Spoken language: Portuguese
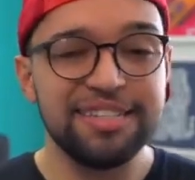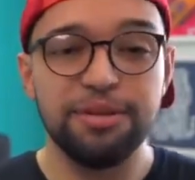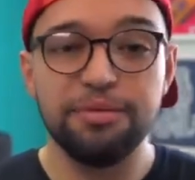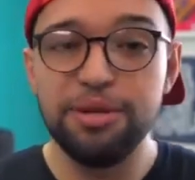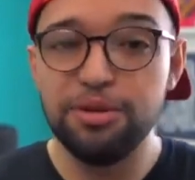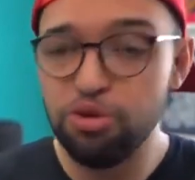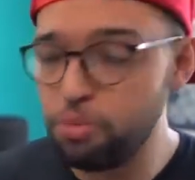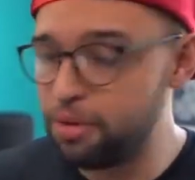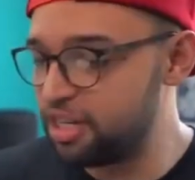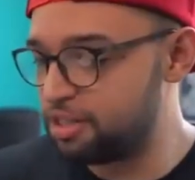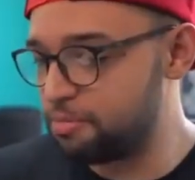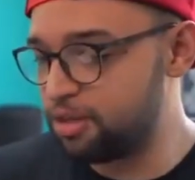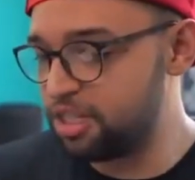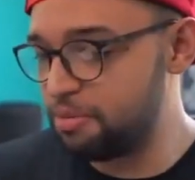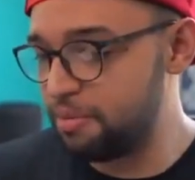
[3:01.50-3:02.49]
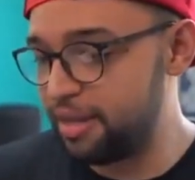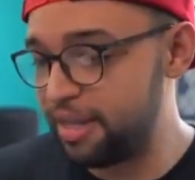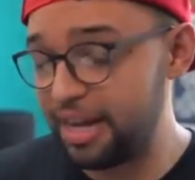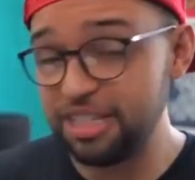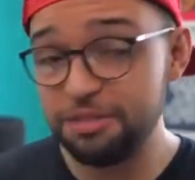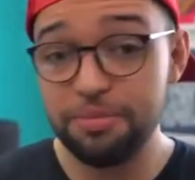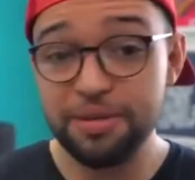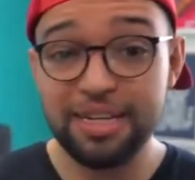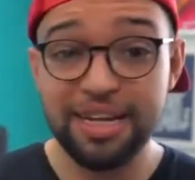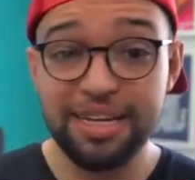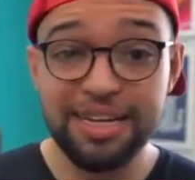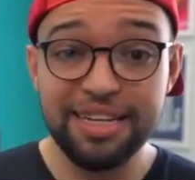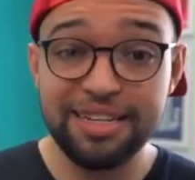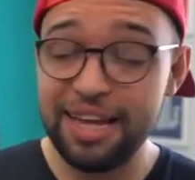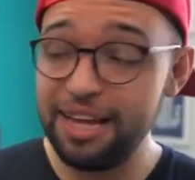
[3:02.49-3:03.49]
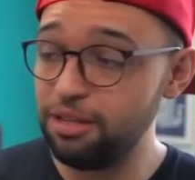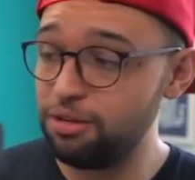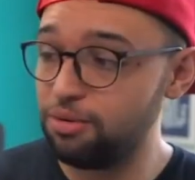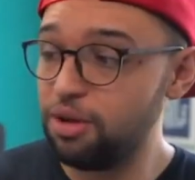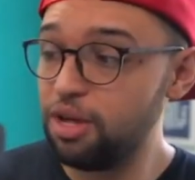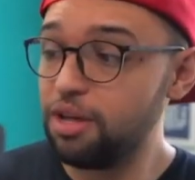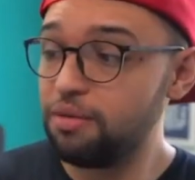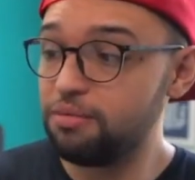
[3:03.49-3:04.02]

São inúmeras possibilidades porque aqui dentro